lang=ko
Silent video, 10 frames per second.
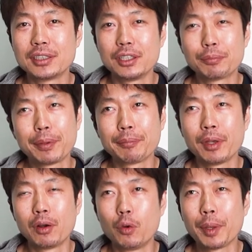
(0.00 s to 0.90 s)
이제
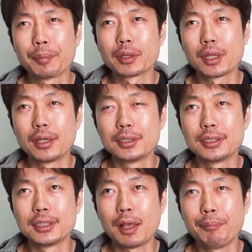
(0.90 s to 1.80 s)
600명. 500명
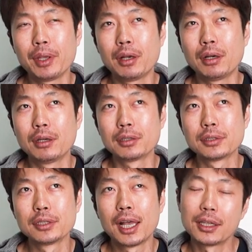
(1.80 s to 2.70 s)
때는 한
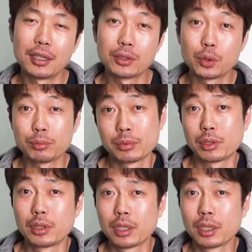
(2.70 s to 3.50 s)
명한테는 좀